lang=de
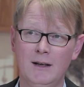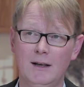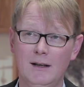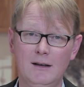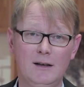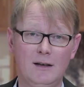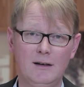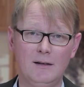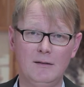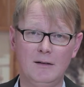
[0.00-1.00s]
In
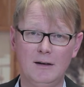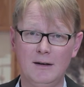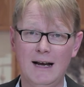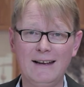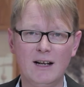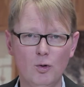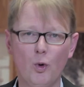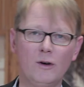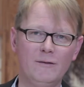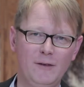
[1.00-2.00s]
der äh,
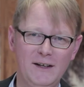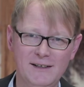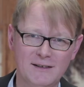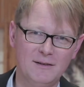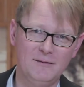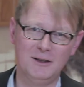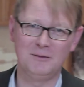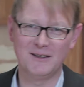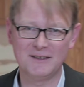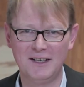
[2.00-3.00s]
analogen Welt, will ich
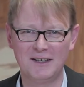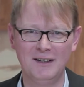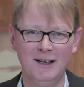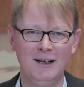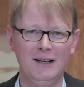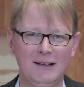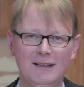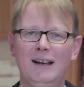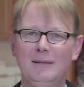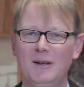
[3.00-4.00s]
mal sagen,
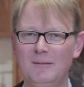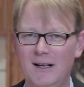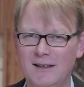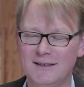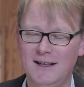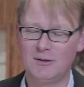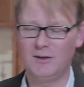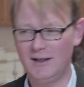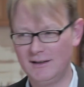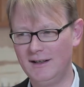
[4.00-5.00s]
da hat man mal gesagt,
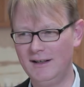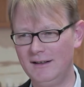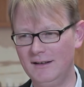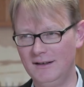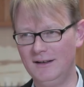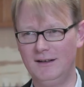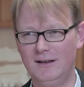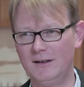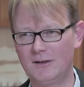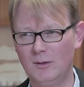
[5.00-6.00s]
oder hat ein
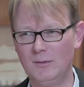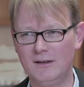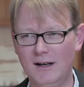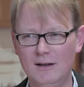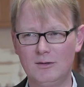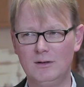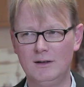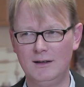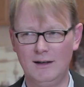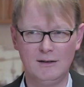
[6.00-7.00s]
äh,
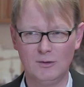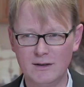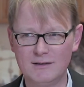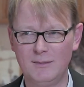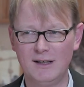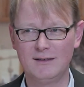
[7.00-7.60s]
Kommentator, ein Jurist mal